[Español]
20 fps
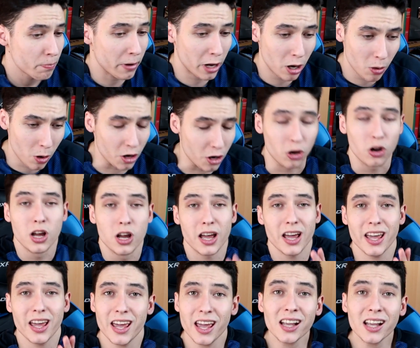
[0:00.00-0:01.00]
Pero bueno,
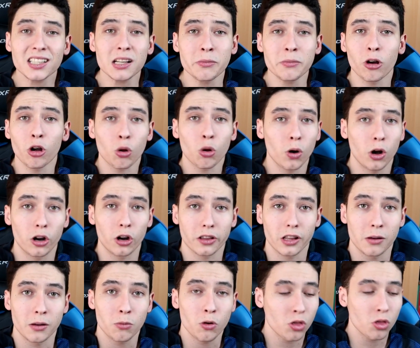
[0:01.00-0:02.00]
es el mejor jugador
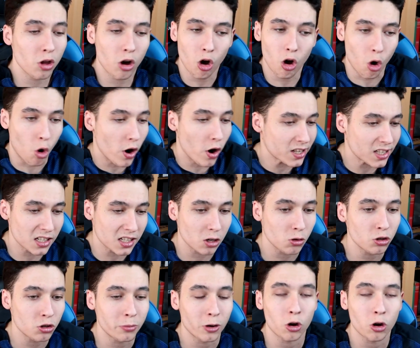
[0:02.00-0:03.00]
del mundo o es el
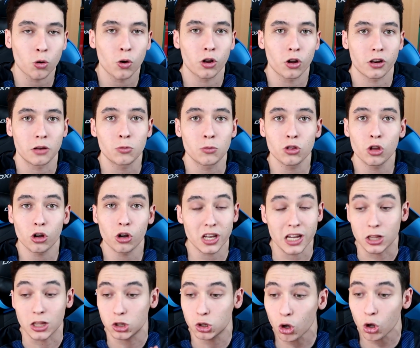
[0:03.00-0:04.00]
segundo mejor jugador del mundo
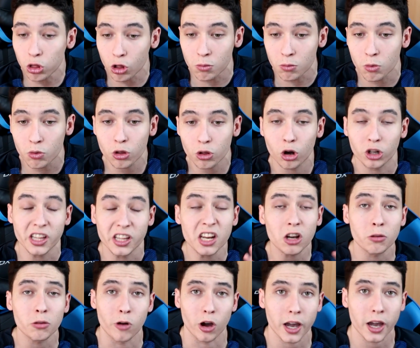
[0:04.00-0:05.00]
y todo el mundo lo
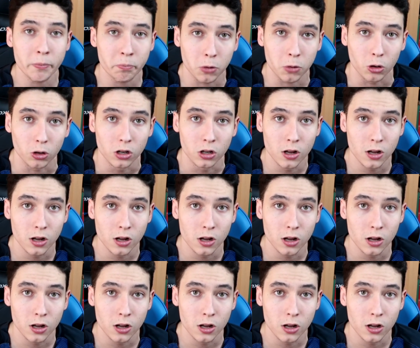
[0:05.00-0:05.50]
tiene como ejemplo.